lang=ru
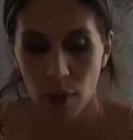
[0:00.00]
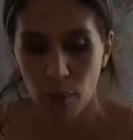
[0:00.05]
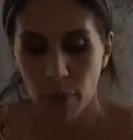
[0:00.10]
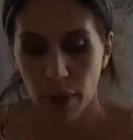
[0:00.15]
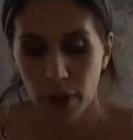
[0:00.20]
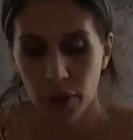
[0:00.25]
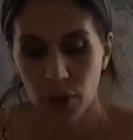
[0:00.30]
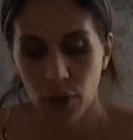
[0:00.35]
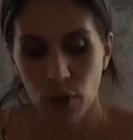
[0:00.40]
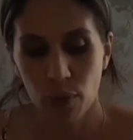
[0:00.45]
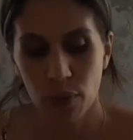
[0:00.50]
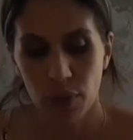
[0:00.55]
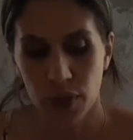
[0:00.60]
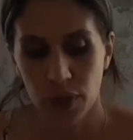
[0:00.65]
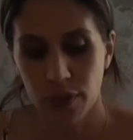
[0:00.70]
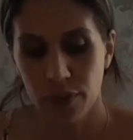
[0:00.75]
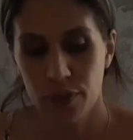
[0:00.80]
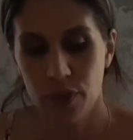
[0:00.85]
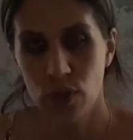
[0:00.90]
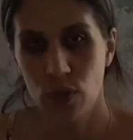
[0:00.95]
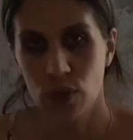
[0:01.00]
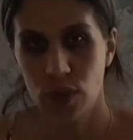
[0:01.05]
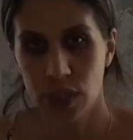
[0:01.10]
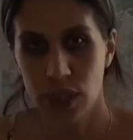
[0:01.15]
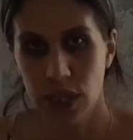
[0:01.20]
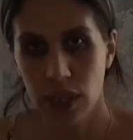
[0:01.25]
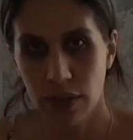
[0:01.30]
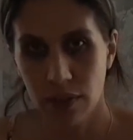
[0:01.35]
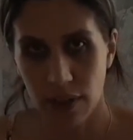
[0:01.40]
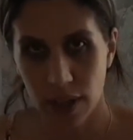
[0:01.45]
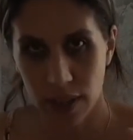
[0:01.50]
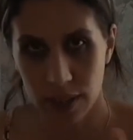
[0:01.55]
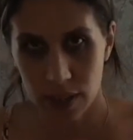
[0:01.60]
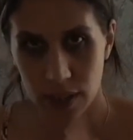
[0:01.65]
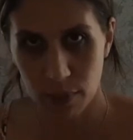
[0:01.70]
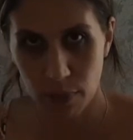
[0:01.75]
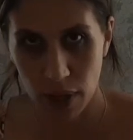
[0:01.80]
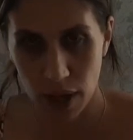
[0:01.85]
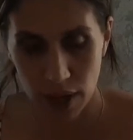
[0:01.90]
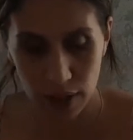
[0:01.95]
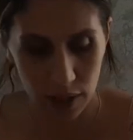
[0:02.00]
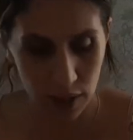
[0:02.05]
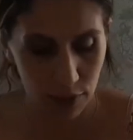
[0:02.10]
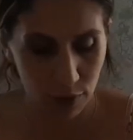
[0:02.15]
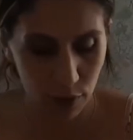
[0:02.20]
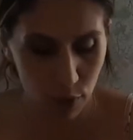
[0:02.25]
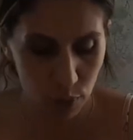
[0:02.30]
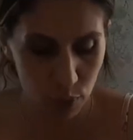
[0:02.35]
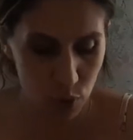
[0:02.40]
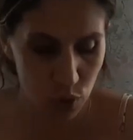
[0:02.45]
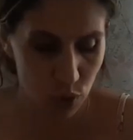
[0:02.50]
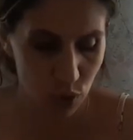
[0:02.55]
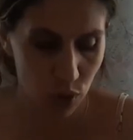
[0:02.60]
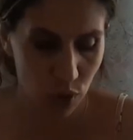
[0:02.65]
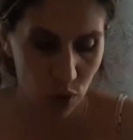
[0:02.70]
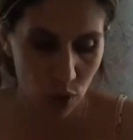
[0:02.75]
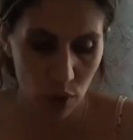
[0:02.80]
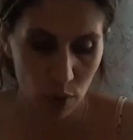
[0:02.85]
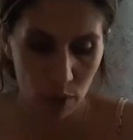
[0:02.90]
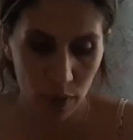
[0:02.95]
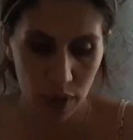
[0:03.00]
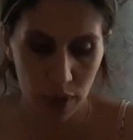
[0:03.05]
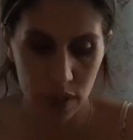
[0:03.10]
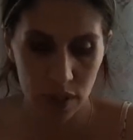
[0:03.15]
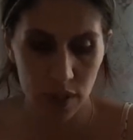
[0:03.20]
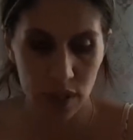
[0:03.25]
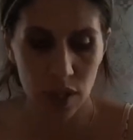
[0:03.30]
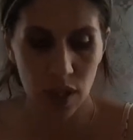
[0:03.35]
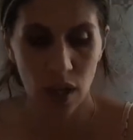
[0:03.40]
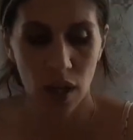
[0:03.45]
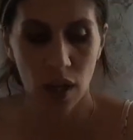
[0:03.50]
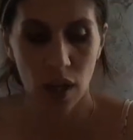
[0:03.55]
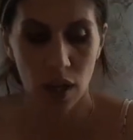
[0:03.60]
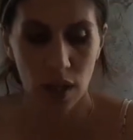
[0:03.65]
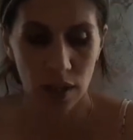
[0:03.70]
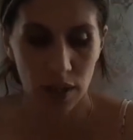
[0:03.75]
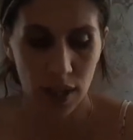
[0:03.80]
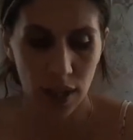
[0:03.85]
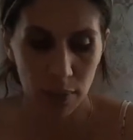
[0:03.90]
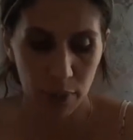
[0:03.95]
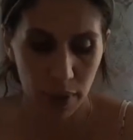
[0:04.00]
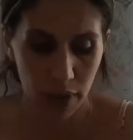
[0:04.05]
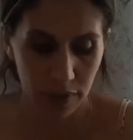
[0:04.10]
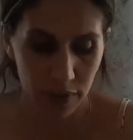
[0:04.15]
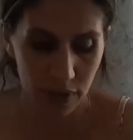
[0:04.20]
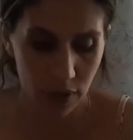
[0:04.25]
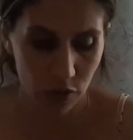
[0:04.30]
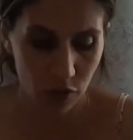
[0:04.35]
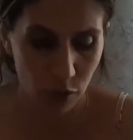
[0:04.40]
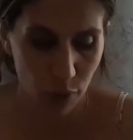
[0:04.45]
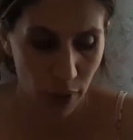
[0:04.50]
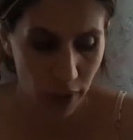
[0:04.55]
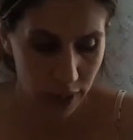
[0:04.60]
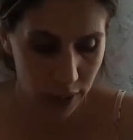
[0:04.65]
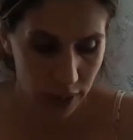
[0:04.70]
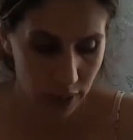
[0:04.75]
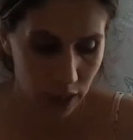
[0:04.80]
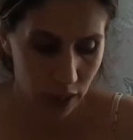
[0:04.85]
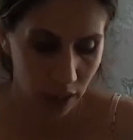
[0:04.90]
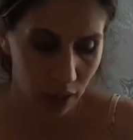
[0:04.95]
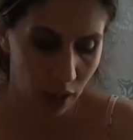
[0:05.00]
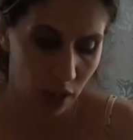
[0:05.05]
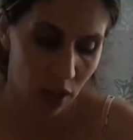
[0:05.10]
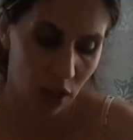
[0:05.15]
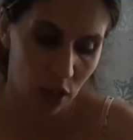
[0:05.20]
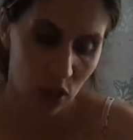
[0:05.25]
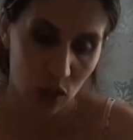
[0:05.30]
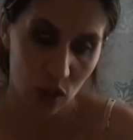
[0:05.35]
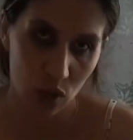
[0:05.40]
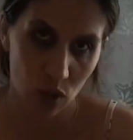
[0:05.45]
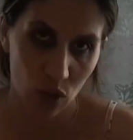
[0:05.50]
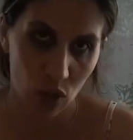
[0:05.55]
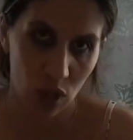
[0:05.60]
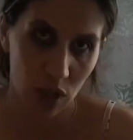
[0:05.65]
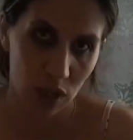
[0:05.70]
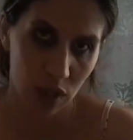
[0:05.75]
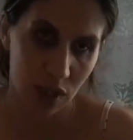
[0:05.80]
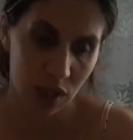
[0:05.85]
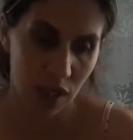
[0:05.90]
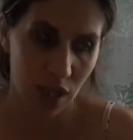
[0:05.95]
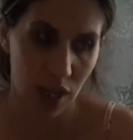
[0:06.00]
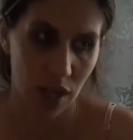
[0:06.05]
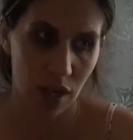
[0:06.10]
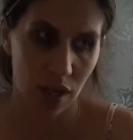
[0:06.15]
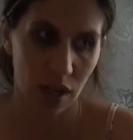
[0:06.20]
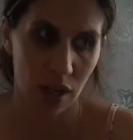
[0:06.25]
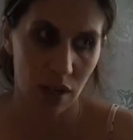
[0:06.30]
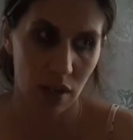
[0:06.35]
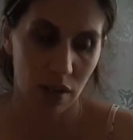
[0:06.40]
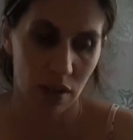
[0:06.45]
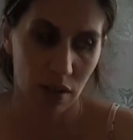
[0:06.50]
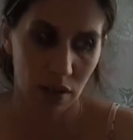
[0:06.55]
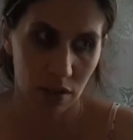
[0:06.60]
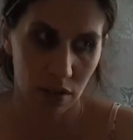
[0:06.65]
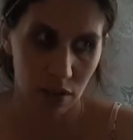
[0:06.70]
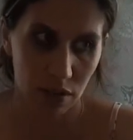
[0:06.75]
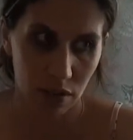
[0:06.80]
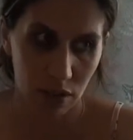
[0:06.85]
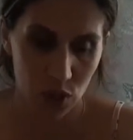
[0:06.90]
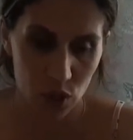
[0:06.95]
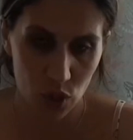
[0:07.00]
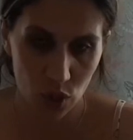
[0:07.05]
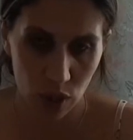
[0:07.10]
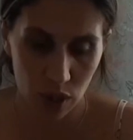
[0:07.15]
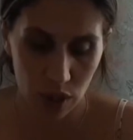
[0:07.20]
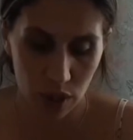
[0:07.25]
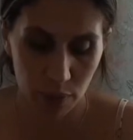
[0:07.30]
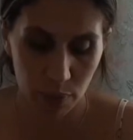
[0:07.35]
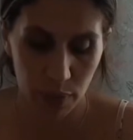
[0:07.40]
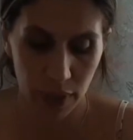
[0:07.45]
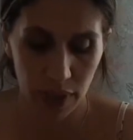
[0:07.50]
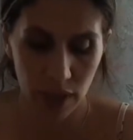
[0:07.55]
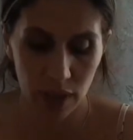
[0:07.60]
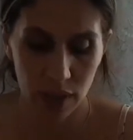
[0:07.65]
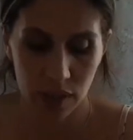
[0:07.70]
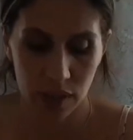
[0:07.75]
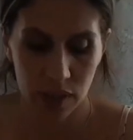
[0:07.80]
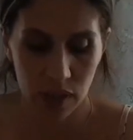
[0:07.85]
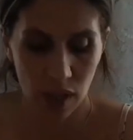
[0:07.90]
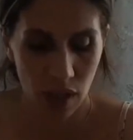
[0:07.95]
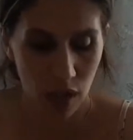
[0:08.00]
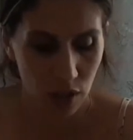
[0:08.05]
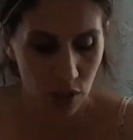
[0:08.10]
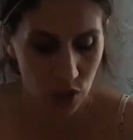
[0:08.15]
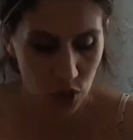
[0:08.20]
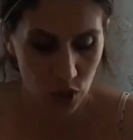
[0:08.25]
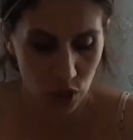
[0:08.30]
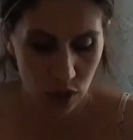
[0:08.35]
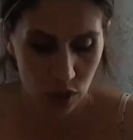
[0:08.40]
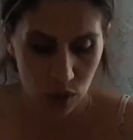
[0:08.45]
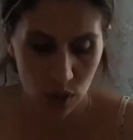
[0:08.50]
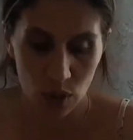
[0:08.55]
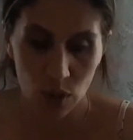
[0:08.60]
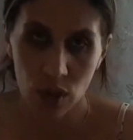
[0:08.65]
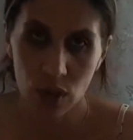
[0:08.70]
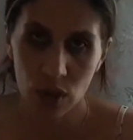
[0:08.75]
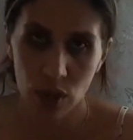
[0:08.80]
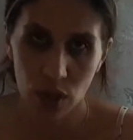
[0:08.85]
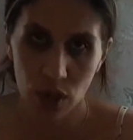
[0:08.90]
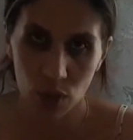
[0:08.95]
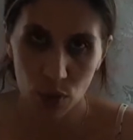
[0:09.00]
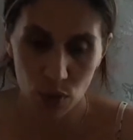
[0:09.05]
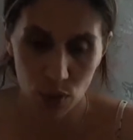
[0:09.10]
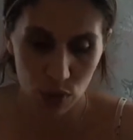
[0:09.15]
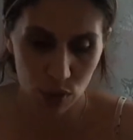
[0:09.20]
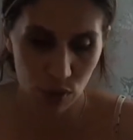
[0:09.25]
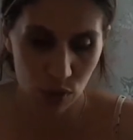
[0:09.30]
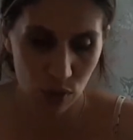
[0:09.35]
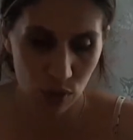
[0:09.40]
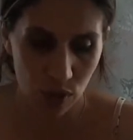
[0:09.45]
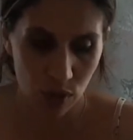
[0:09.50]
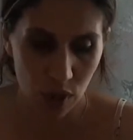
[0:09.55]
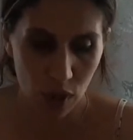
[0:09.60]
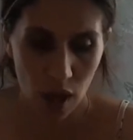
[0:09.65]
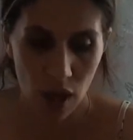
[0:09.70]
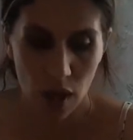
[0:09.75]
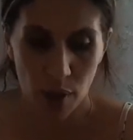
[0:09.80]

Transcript: Потом это все сливать обратно в общую емкость, добавить в банки соль, сахар, Э, черный перец, чеснок и уксус.